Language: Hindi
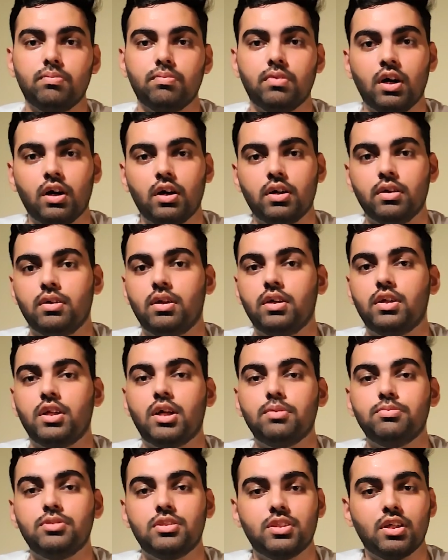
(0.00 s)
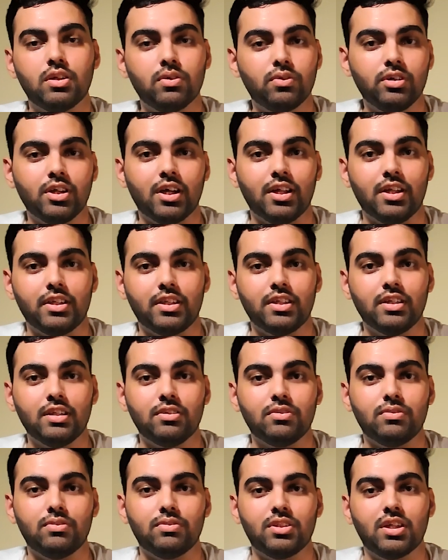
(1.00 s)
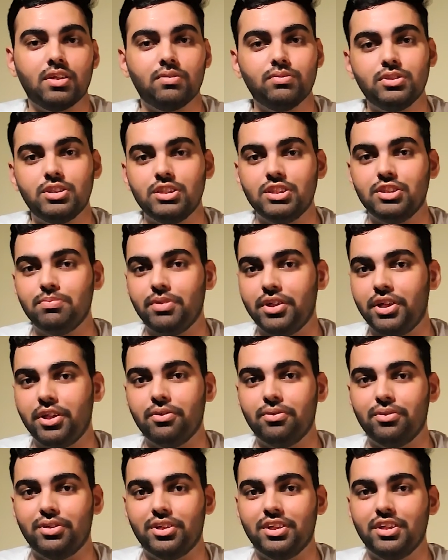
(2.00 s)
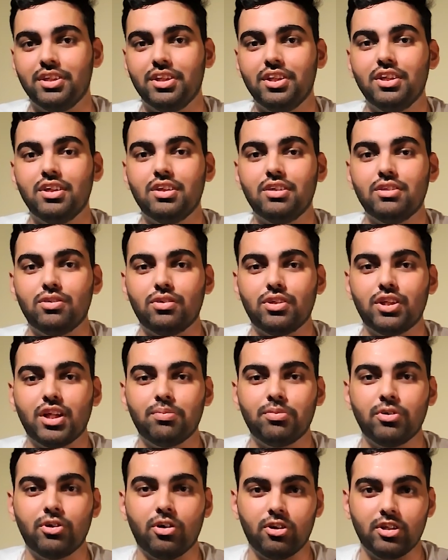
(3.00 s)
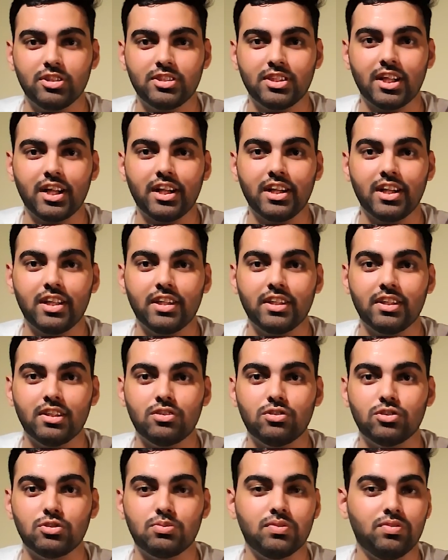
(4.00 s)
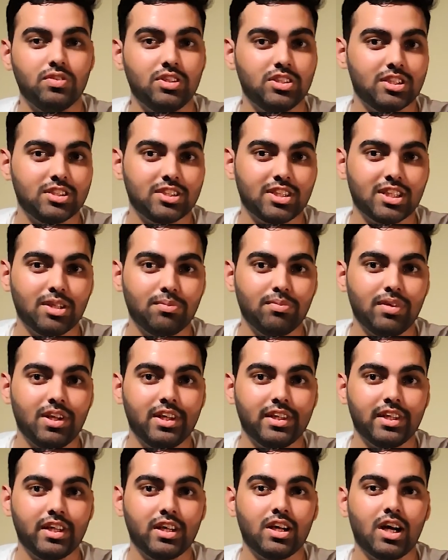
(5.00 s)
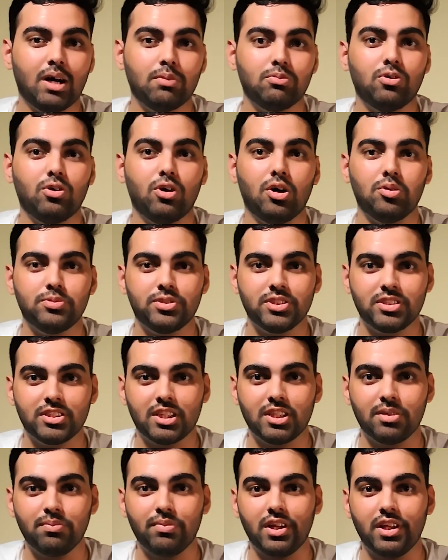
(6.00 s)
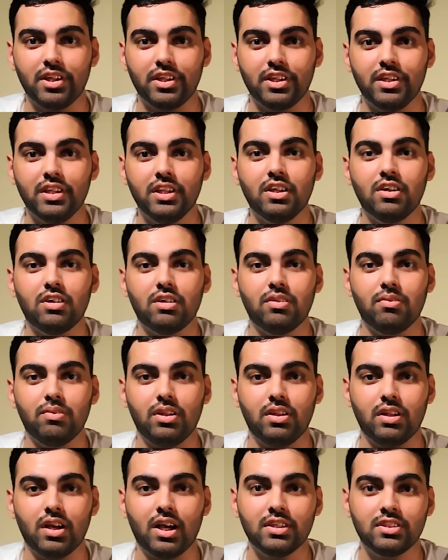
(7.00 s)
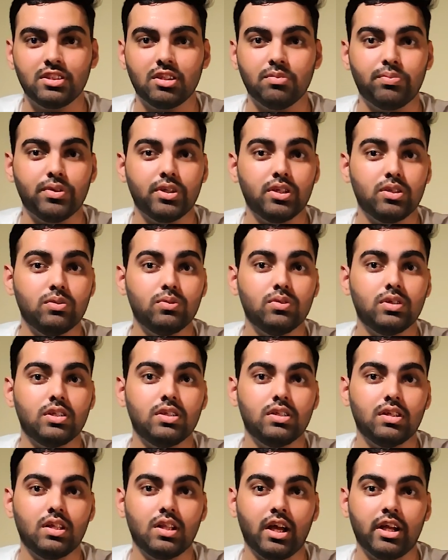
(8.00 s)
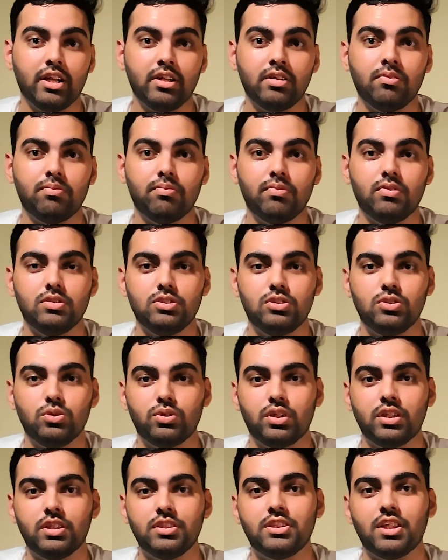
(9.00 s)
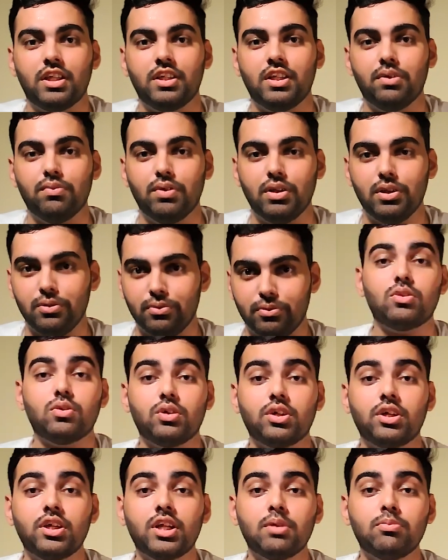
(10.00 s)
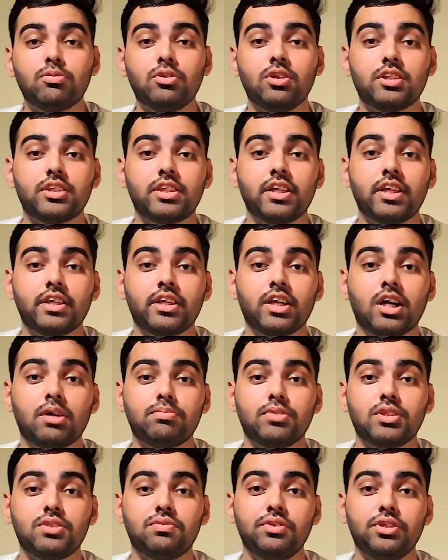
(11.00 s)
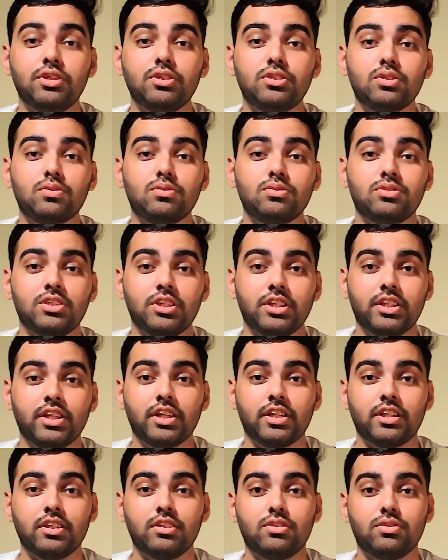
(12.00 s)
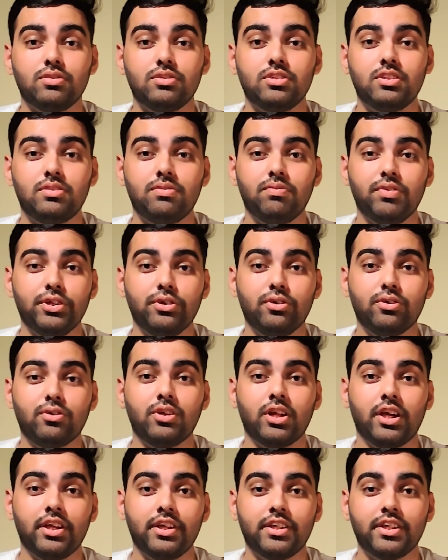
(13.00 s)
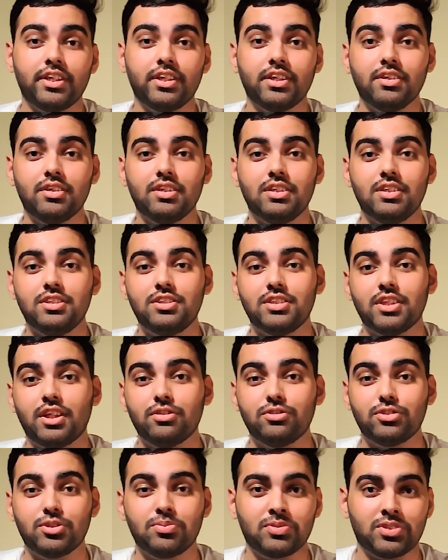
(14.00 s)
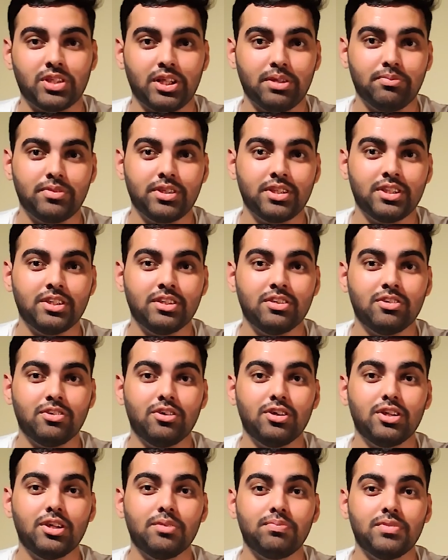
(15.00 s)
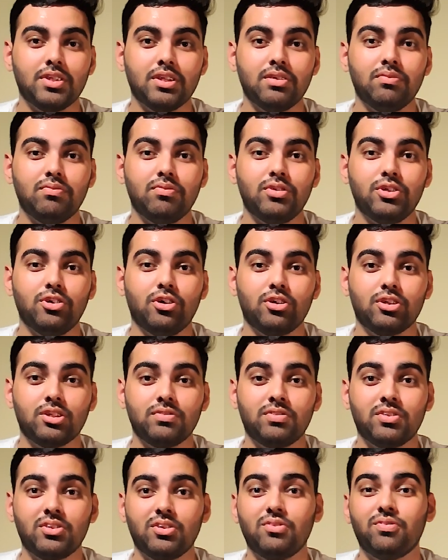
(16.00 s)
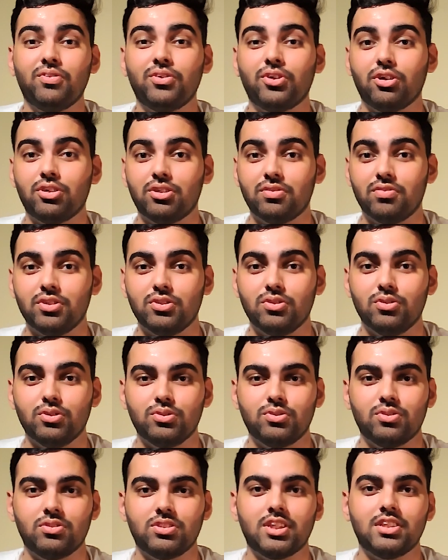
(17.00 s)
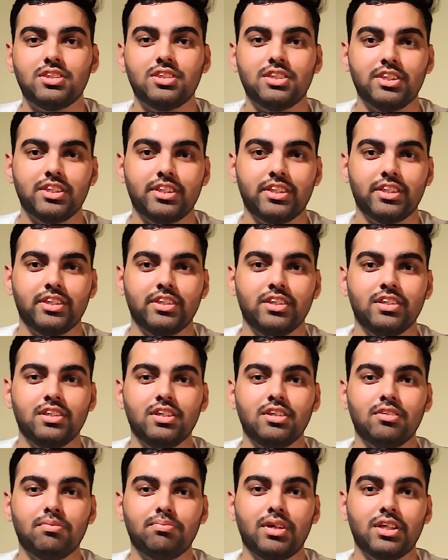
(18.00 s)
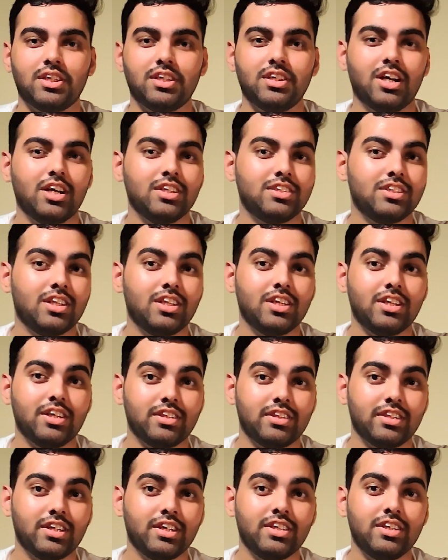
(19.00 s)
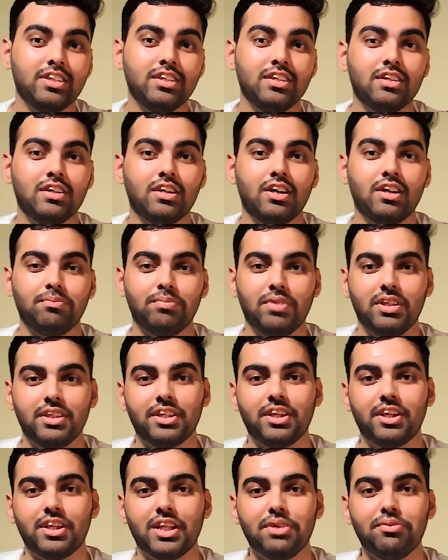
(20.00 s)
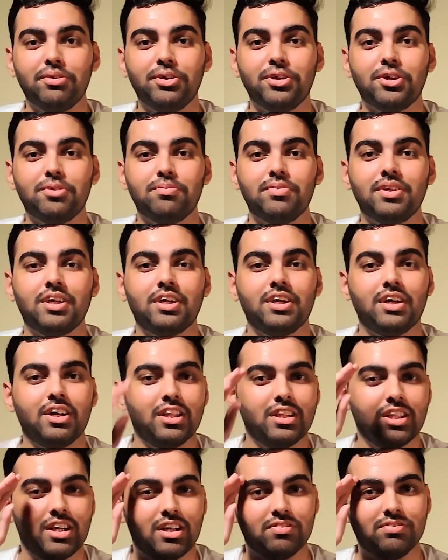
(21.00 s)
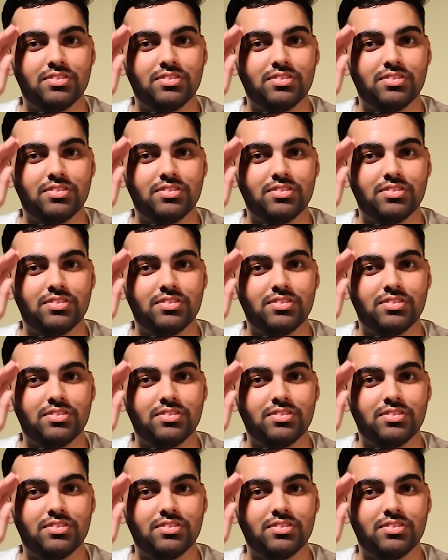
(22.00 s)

हाँ अगर आप जितना गुड़ डालेंगे उतना वो चीज़ मीठी होगी तो अगर आप गॉडक्स की लाइट लेंगे तो उसमें फीचर ज़्यादा मिलेंगे आपको ऑप्शन ज़्यादा मिलेंगी एज़ कम्पेयर टू लाइट जो कि चाइना वाली तो अगर आपको लगता है कि आपने इस वीडियो से कुछ सीखा है तो इस वीडियो को लाइक करें इस चैनल को सब्सक्राइब करें और अपने वीडियोग्राफर और फोटोग्राफर दोस्तों के साथ शेयर करें बाकी आज के लिए इतना ही मिलते हैं अगली वीडियो में अल्लाह